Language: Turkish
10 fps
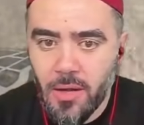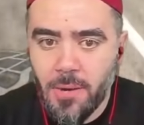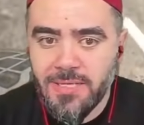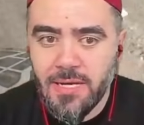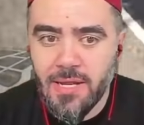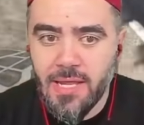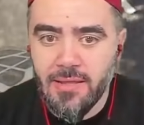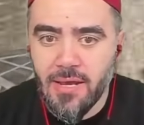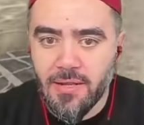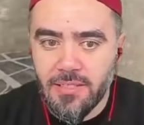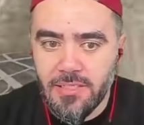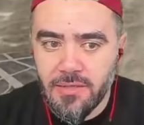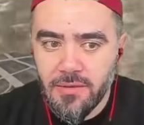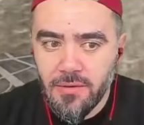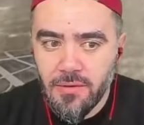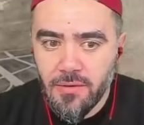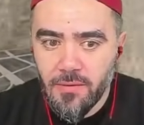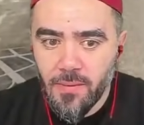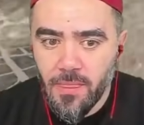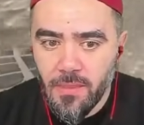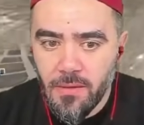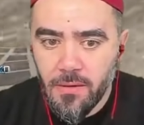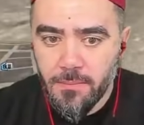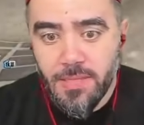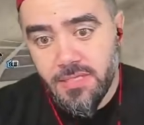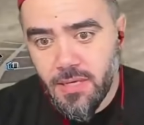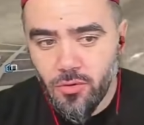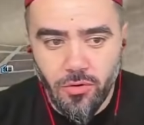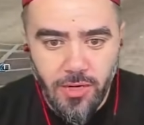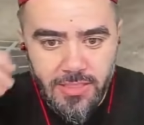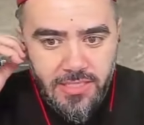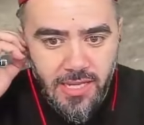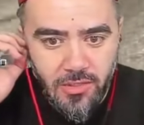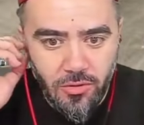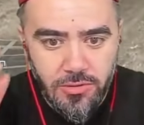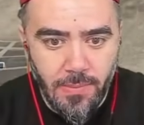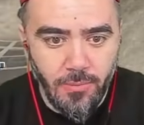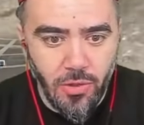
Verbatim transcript: Aa mezarlığa geldik arkadaşlar. Mezarlığa doğru dönerse gidiyoruz. Ama bu